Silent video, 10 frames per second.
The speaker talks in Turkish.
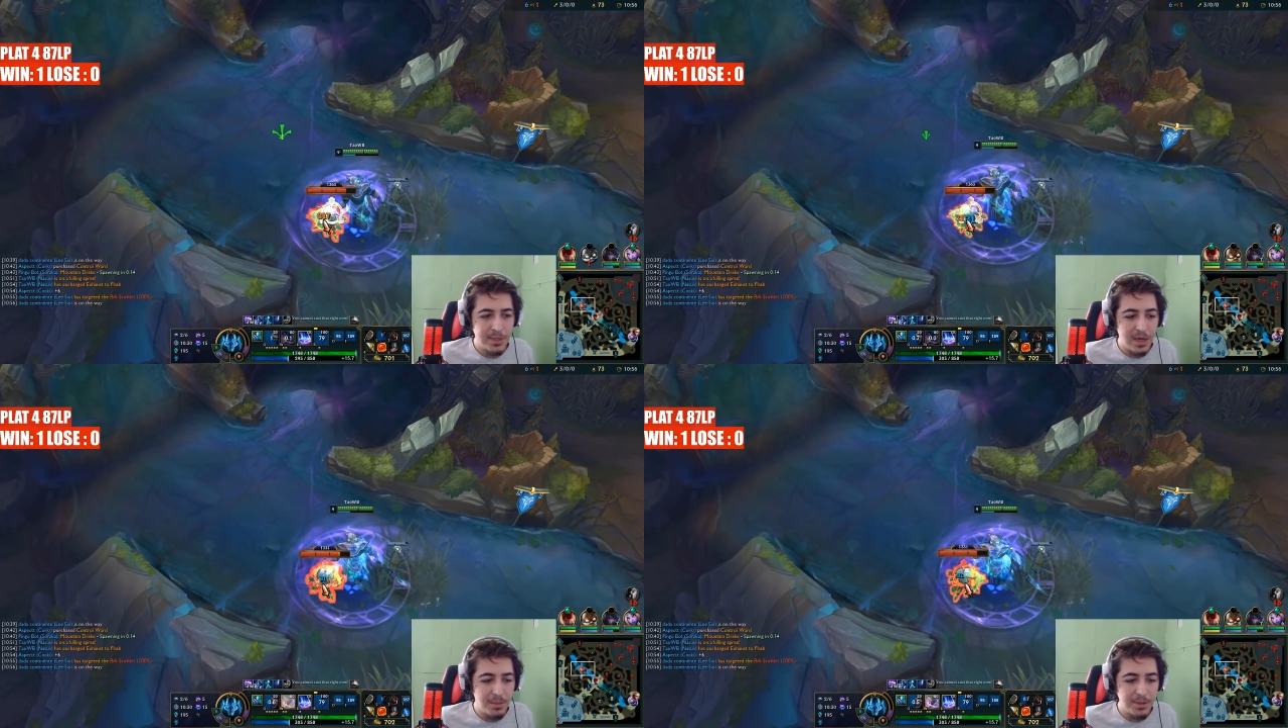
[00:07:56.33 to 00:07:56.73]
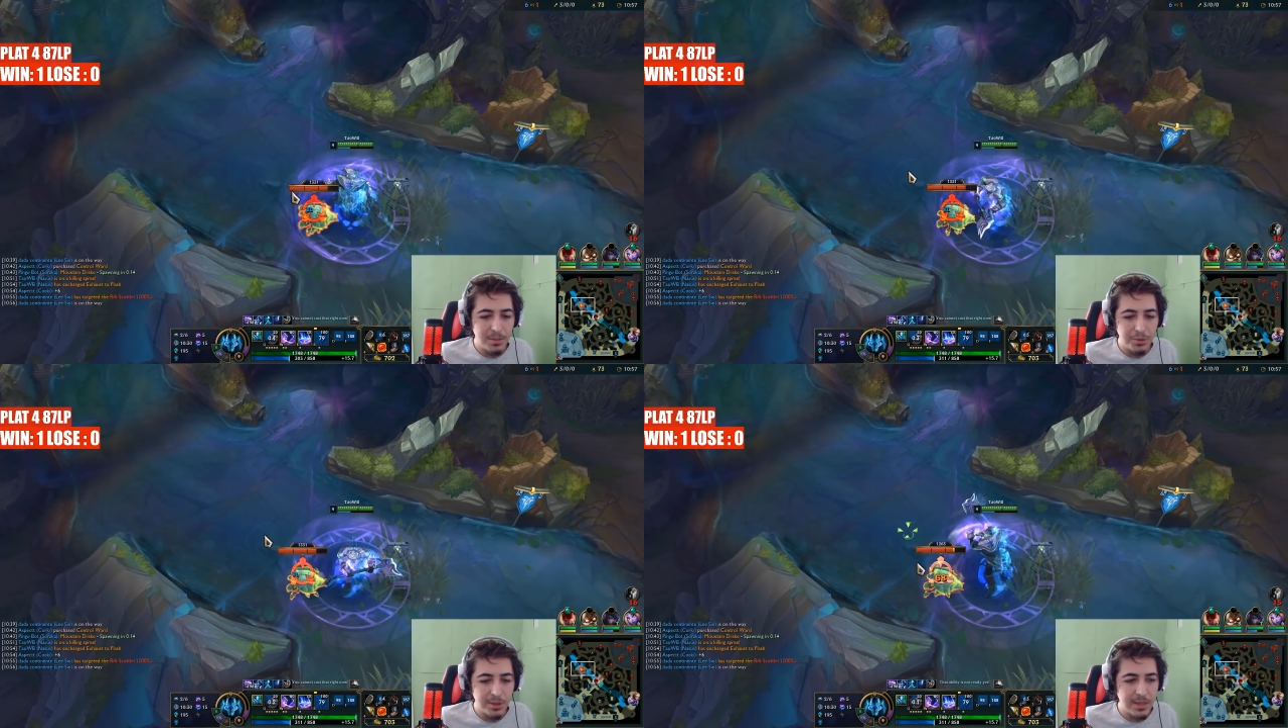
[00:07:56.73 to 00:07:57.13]

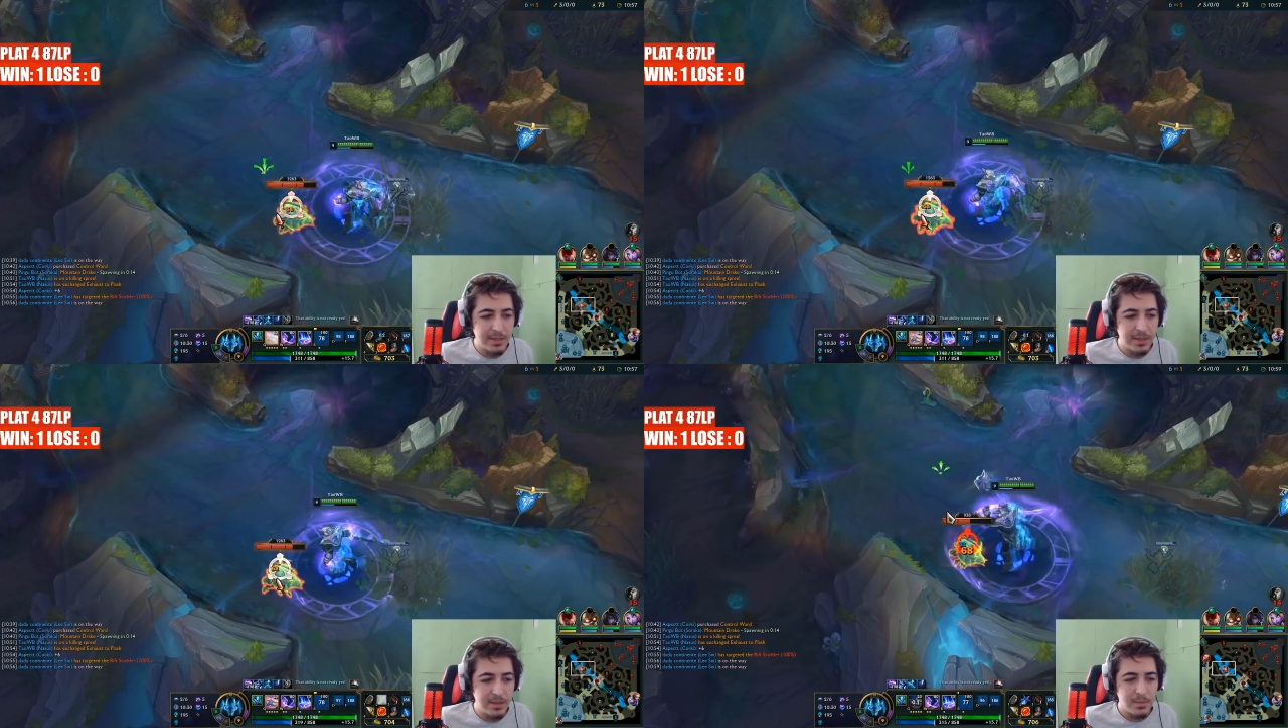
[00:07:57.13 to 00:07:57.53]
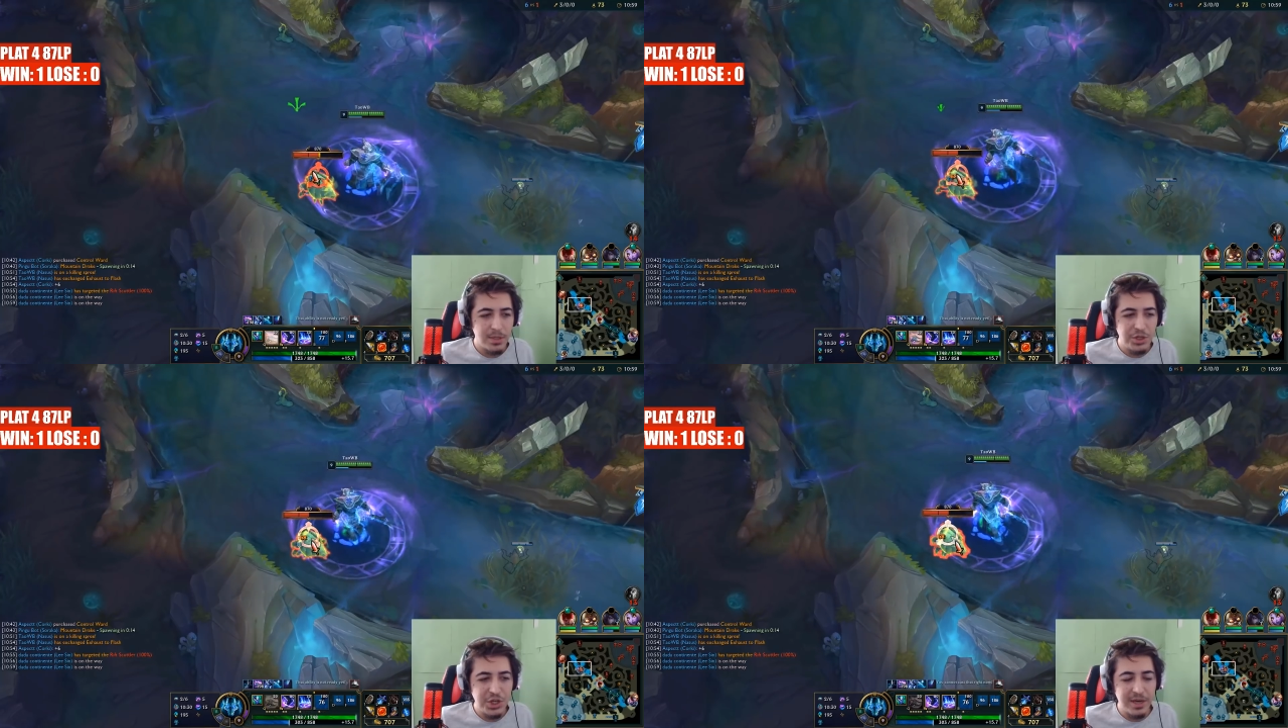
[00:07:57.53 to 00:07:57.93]
Devamında burada zaten
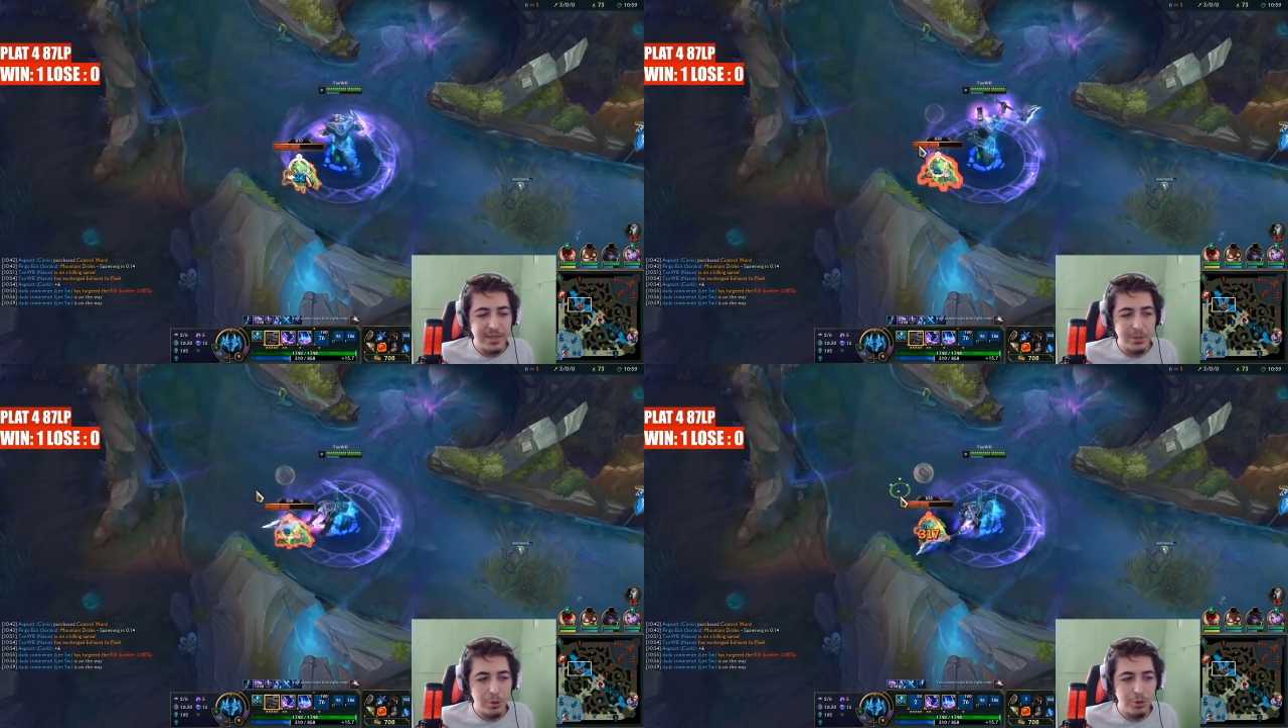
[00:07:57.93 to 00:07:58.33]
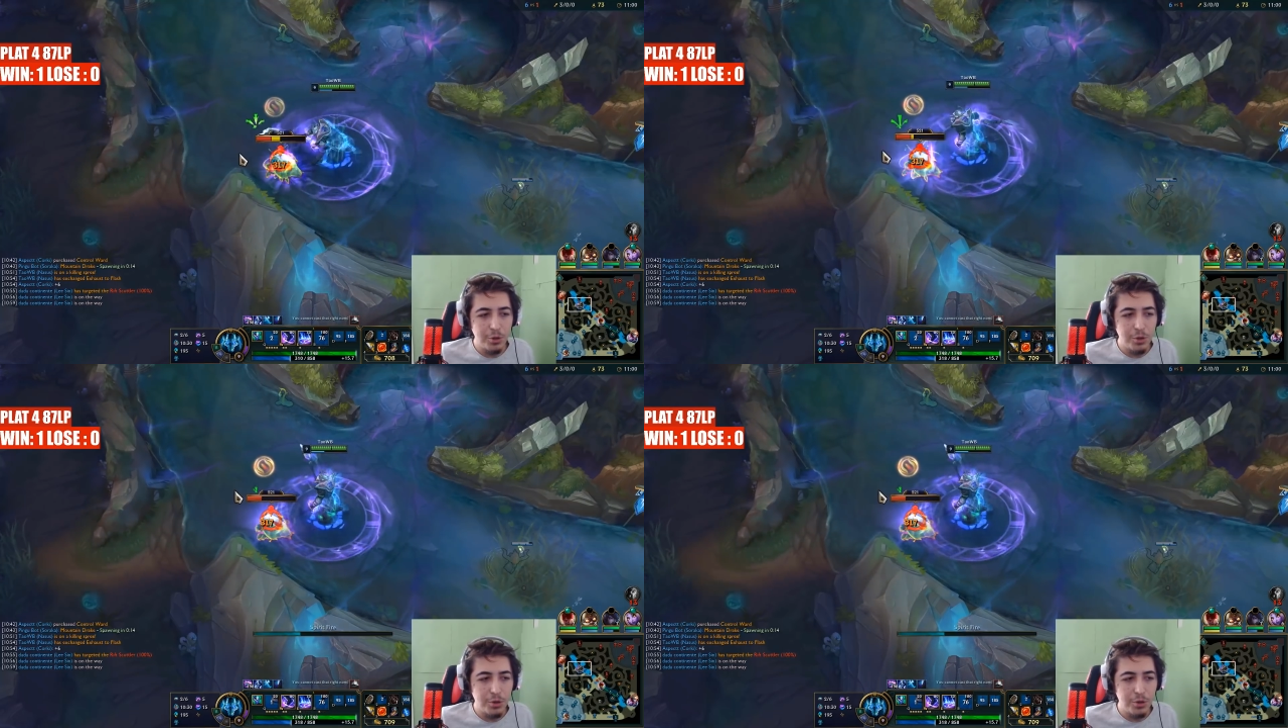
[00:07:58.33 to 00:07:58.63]
işareti olduğunu